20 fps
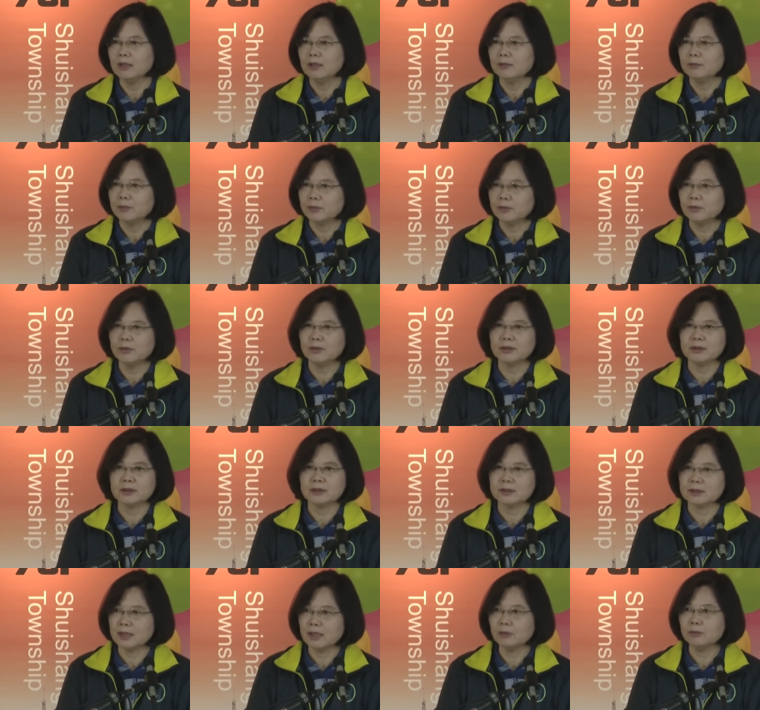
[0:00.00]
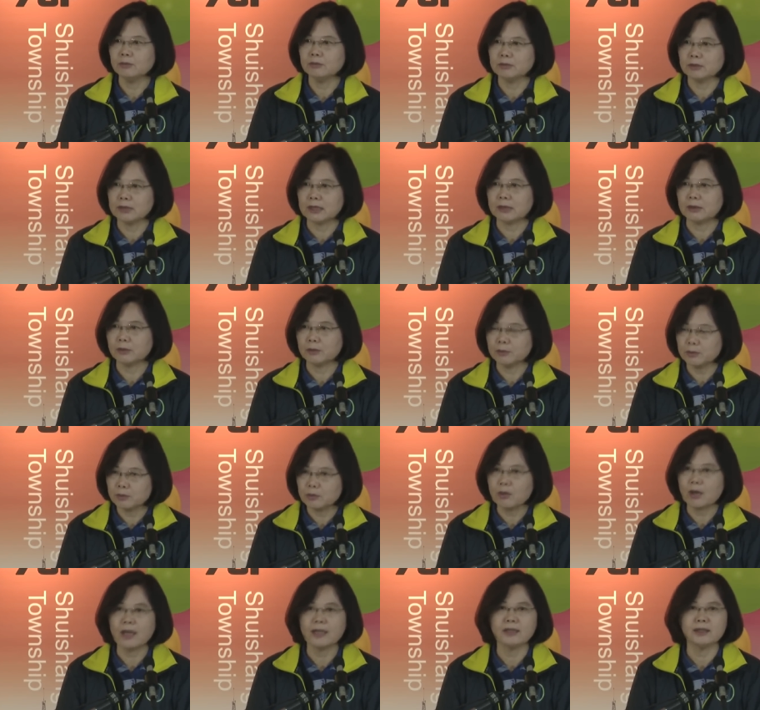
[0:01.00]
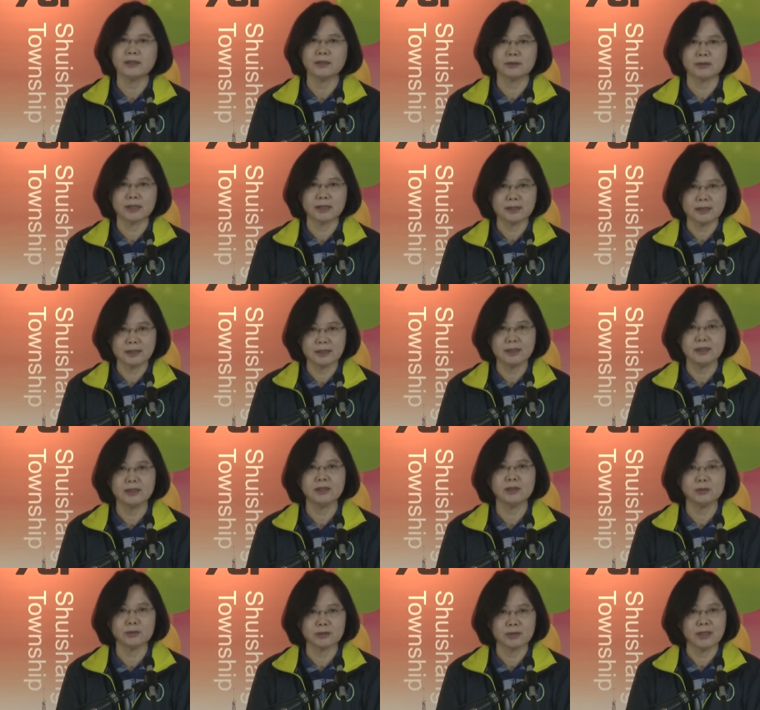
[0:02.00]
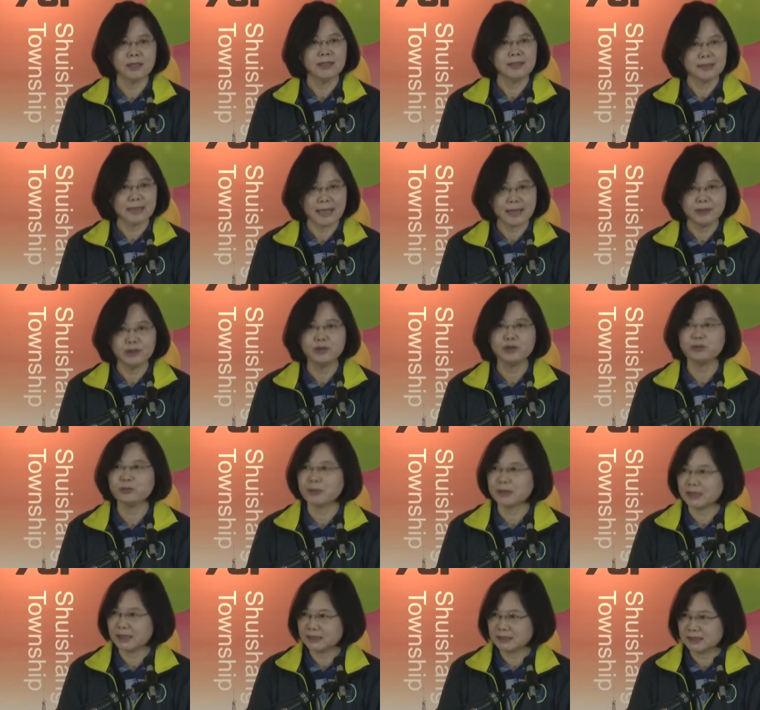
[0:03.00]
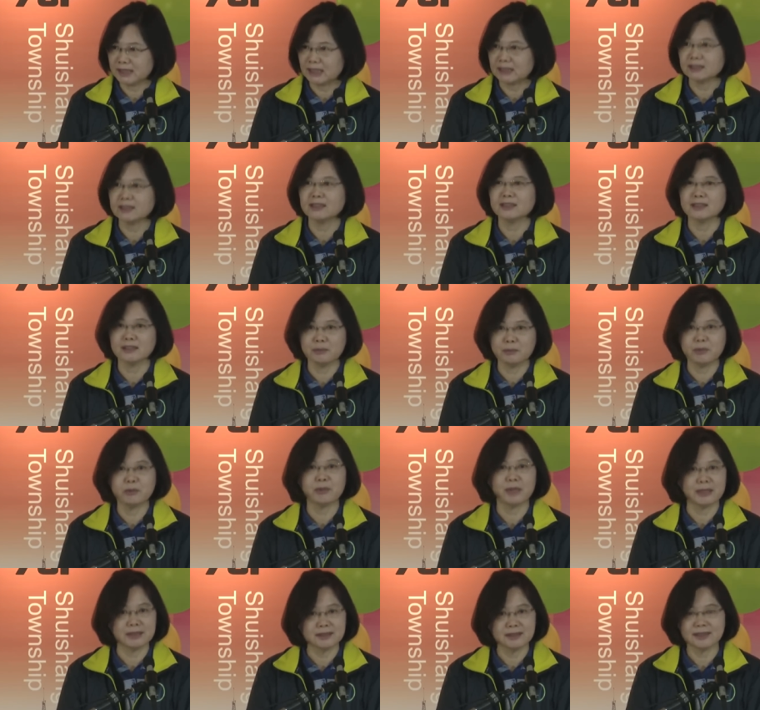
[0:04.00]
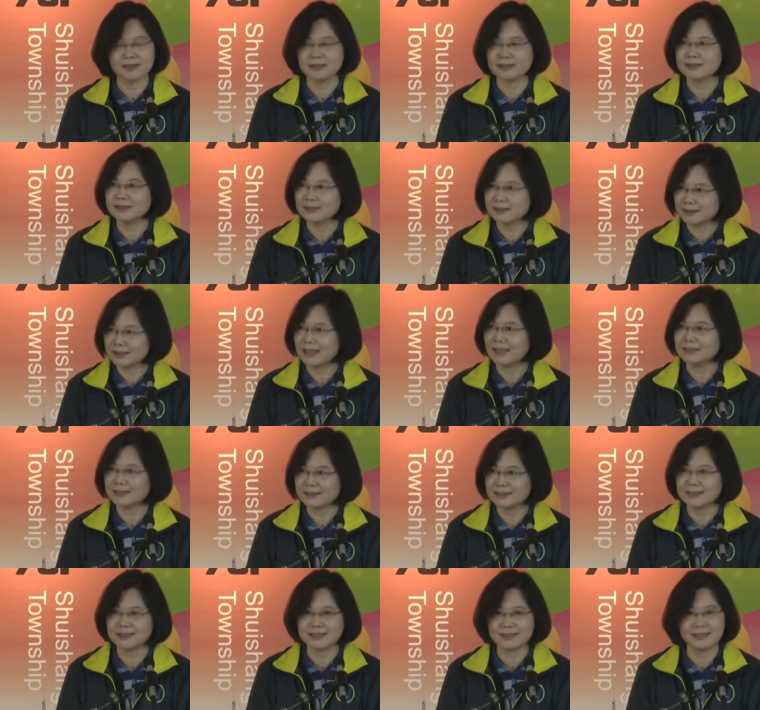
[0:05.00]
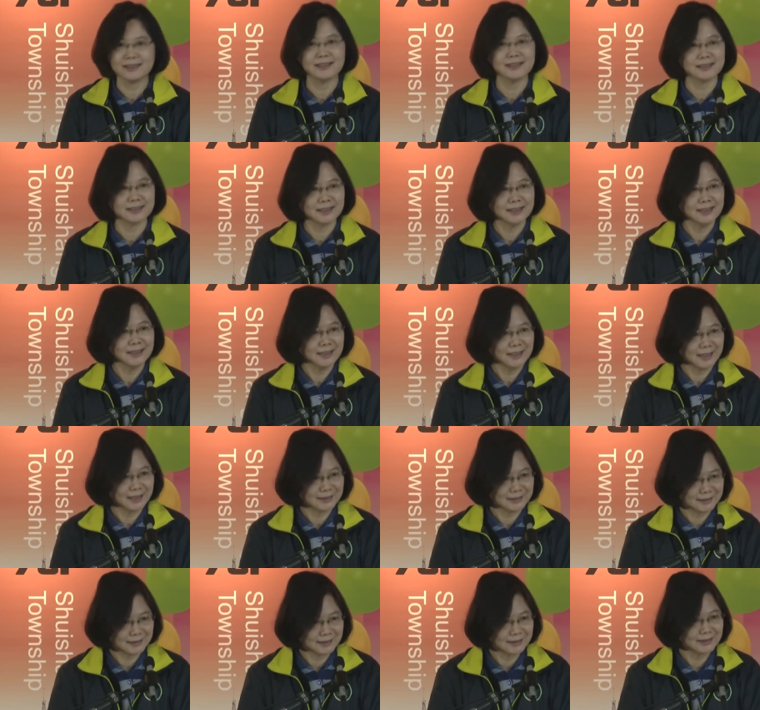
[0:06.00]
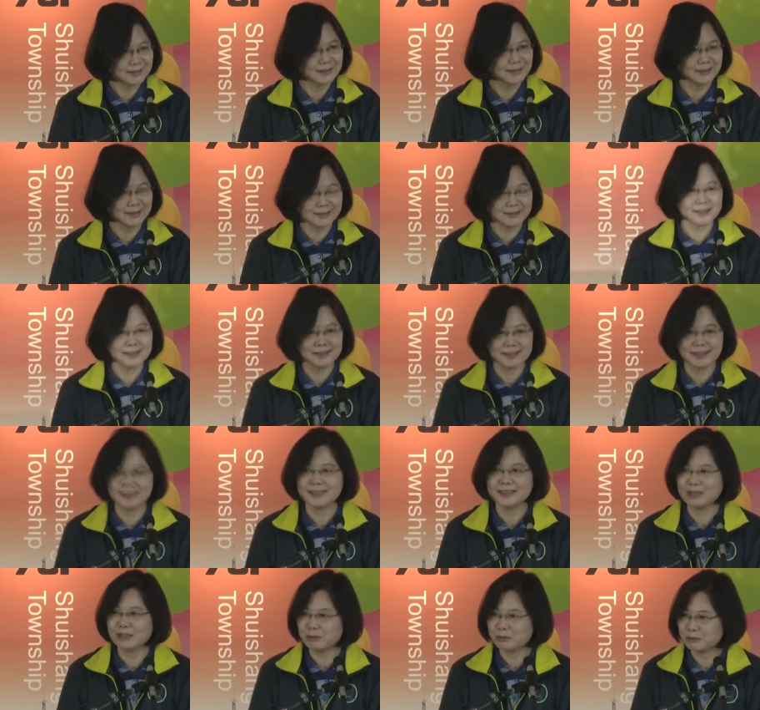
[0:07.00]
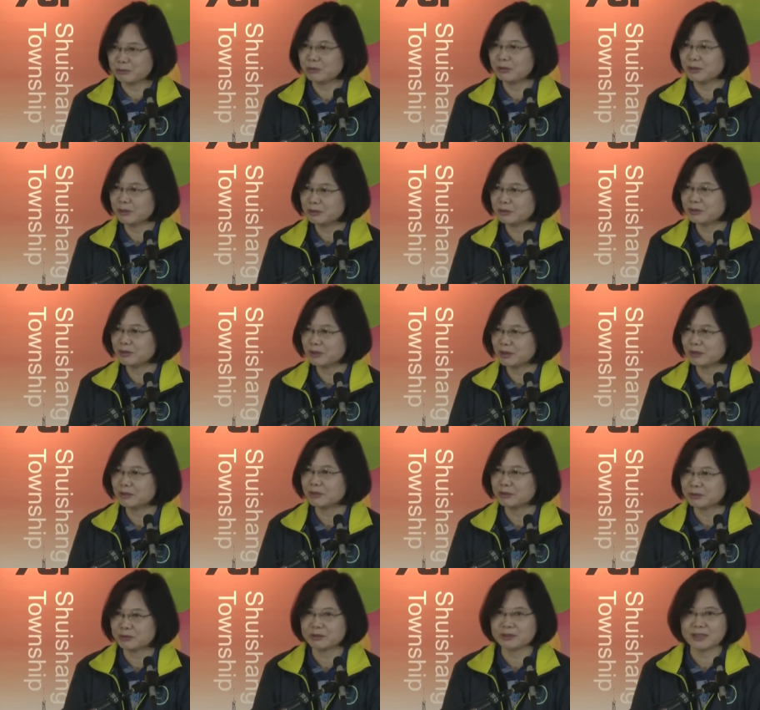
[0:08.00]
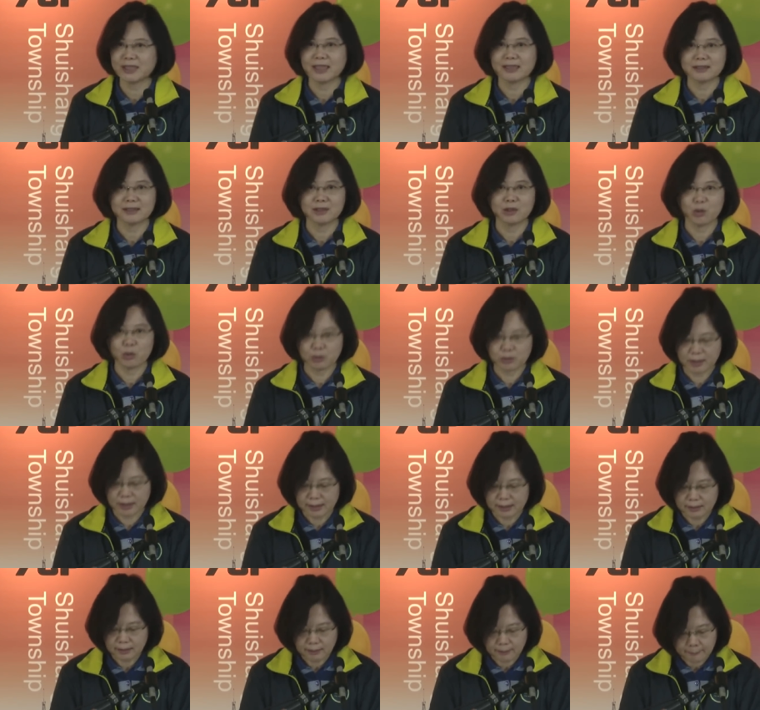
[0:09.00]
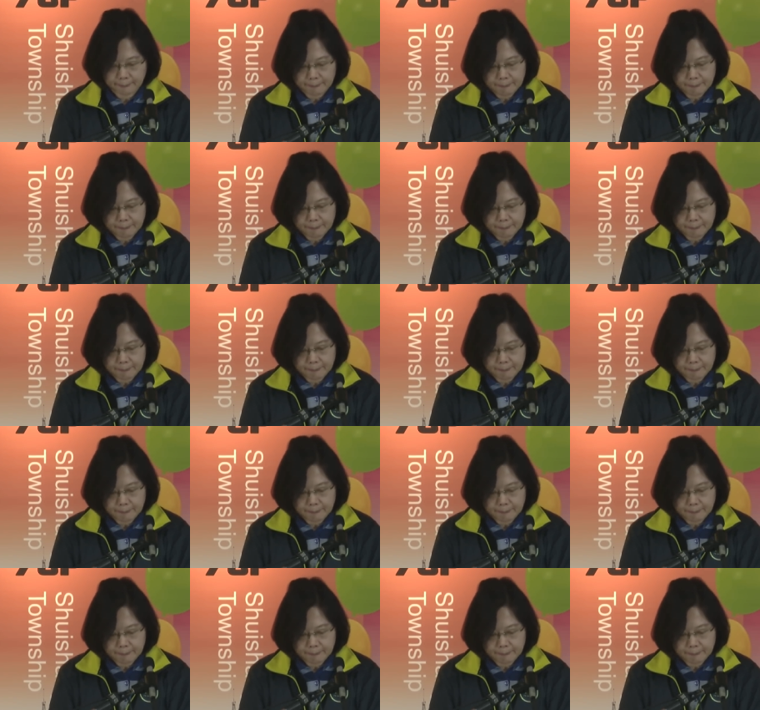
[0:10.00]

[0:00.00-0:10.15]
不过，石安五五环有人可以用台语把它讲的那么完整，真的还是第一个呃第一次听到吴坤玉教授有这样的功力哈。